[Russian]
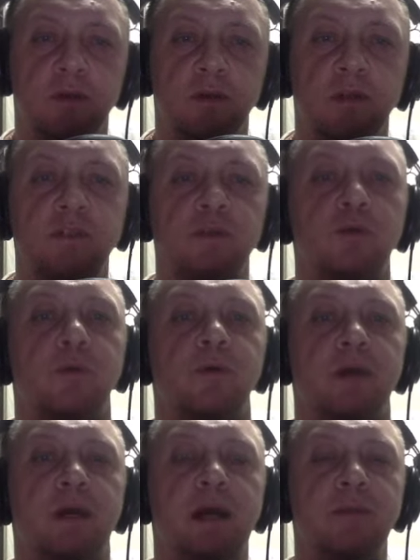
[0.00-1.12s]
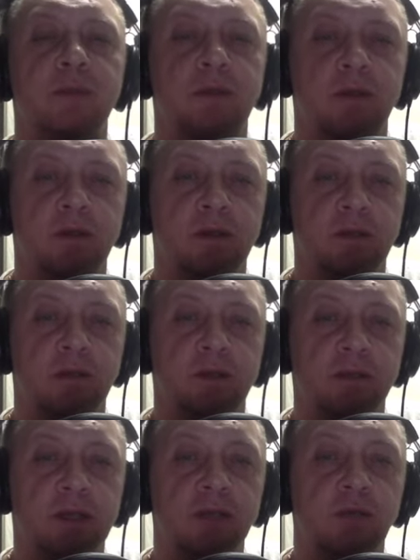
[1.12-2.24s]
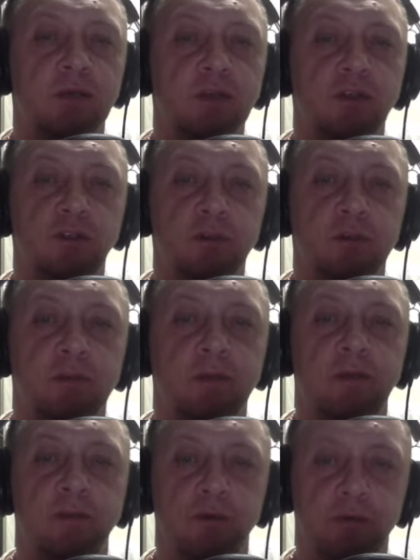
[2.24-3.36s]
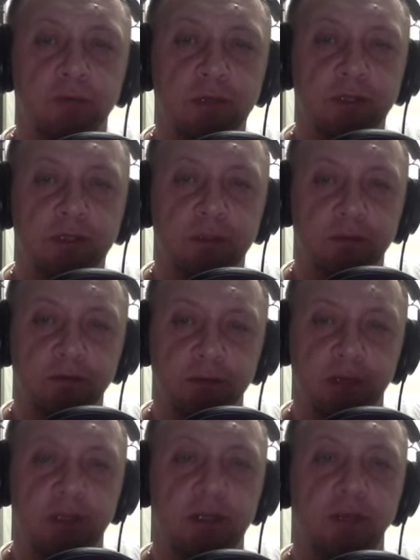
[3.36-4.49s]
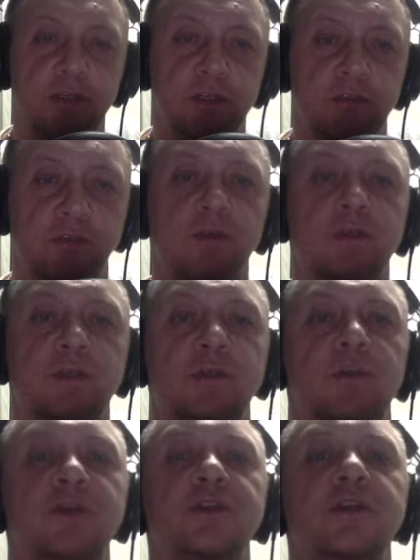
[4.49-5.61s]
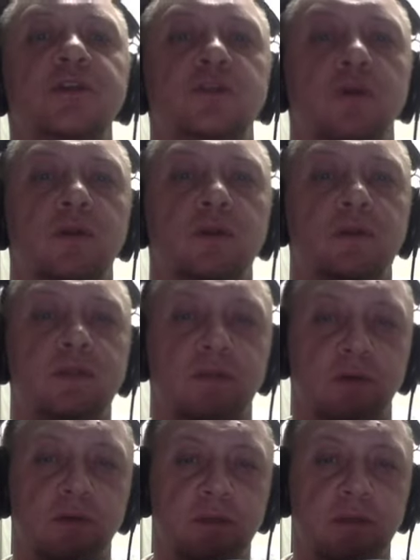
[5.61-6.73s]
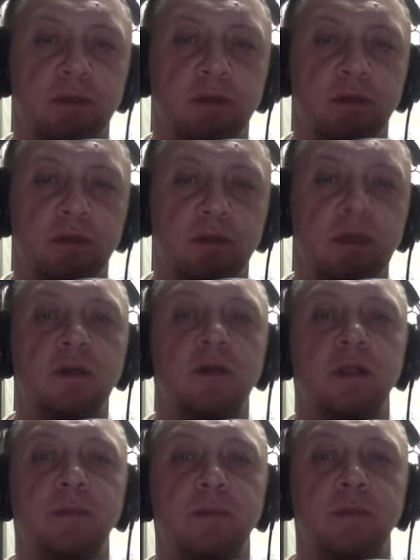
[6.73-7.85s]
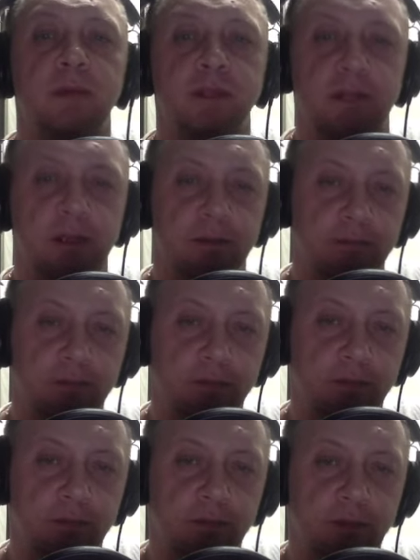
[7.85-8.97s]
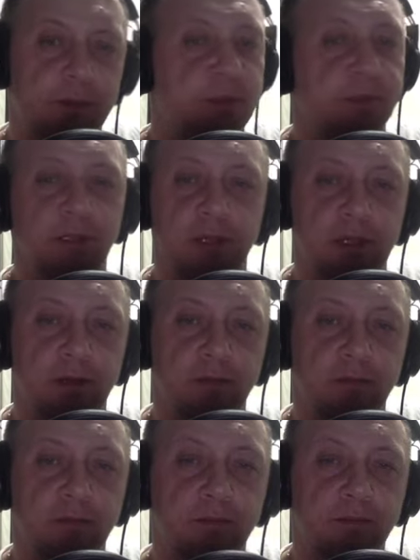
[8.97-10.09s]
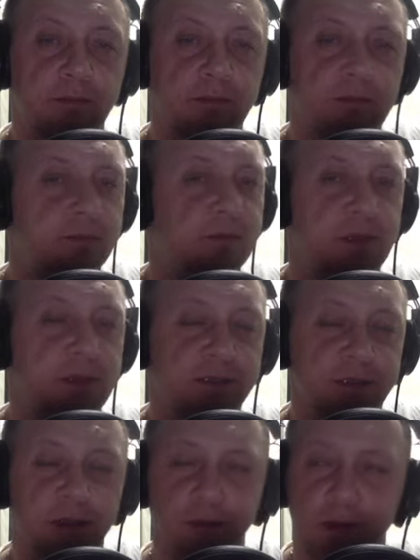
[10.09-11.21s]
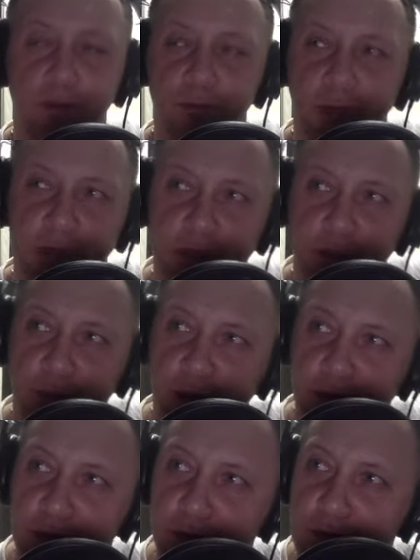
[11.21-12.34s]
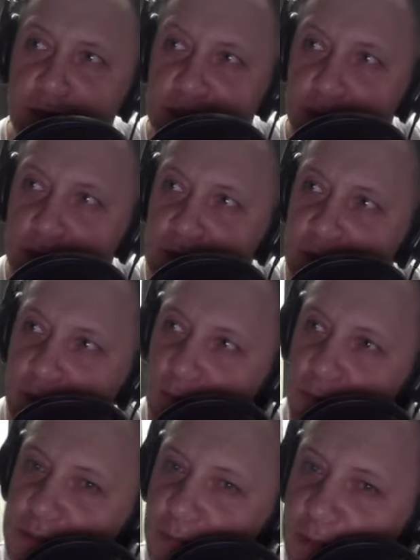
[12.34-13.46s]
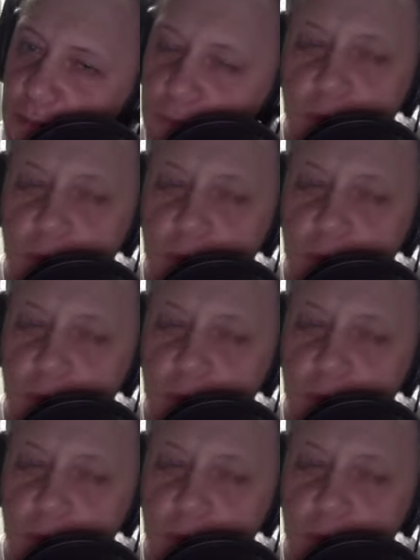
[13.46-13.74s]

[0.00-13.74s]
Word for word: из грубого камня, за которой четко вырисовывались в холодеющем золоте почти черные сосны и криптометрии. Криптометрии. Ну, я не знаю, как ударение правильно, но сейчас обязательно посмотрю.